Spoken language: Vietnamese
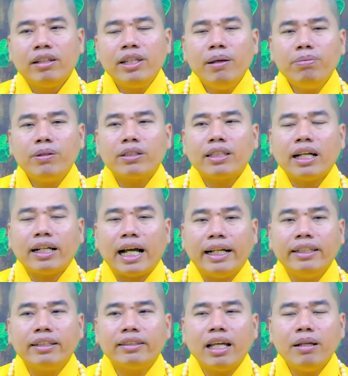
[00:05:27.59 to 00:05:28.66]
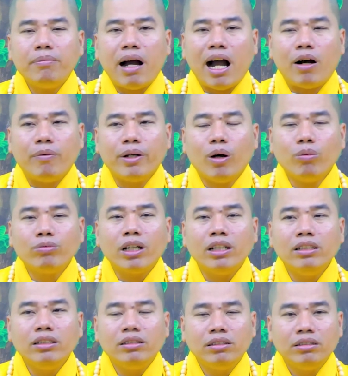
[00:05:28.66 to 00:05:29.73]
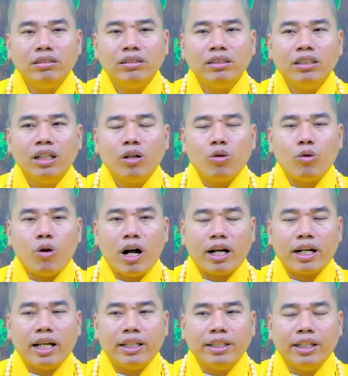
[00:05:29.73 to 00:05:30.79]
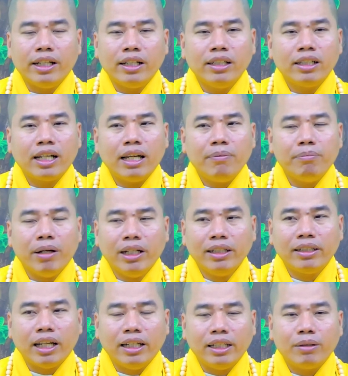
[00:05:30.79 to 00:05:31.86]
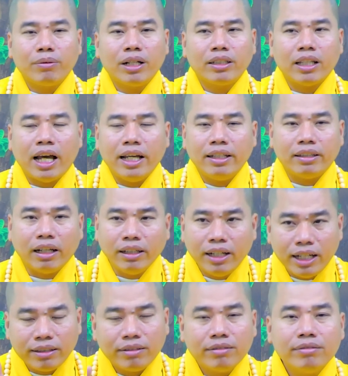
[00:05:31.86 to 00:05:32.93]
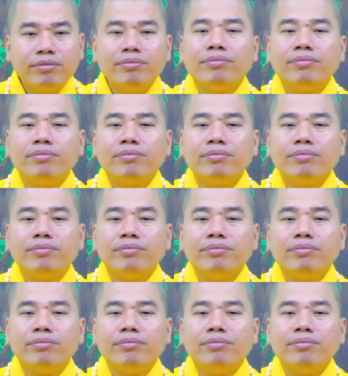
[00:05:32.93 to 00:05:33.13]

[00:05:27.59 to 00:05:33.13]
nó giúp cho tất cả những tế bào bị ung thư hoặc là những cái bệnh tình trong cơ thể tự hết.